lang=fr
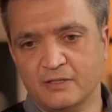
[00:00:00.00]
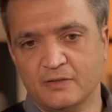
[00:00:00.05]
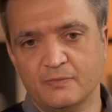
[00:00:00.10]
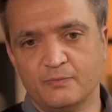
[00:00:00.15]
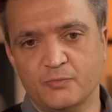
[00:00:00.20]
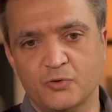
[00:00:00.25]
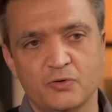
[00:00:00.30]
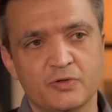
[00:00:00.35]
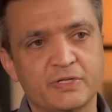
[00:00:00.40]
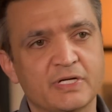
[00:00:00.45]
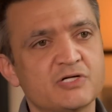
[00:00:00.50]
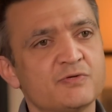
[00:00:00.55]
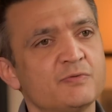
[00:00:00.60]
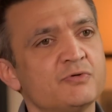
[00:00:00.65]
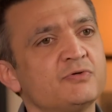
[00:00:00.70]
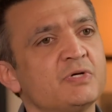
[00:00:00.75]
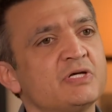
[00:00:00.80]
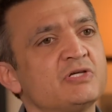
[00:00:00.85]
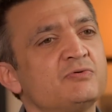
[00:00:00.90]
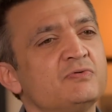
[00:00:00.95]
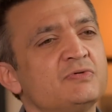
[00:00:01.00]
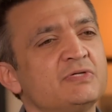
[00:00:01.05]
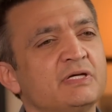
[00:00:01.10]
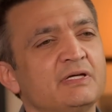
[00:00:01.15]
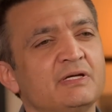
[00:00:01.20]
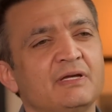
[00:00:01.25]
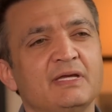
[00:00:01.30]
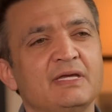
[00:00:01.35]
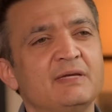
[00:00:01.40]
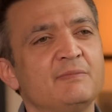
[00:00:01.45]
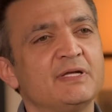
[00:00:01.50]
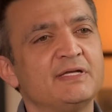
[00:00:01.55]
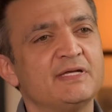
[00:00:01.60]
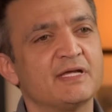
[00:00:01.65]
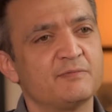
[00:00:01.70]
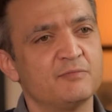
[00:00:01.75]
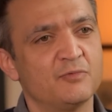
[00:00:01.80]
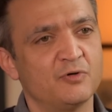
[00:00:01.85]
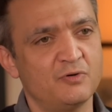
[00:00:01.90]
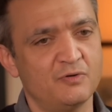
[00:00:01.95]
pour lequel je me suis excusé
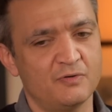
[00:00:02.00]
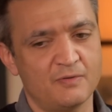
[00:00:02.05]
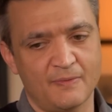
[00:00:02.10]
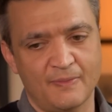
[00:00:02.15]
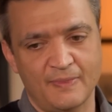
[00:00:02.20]
immédiatement,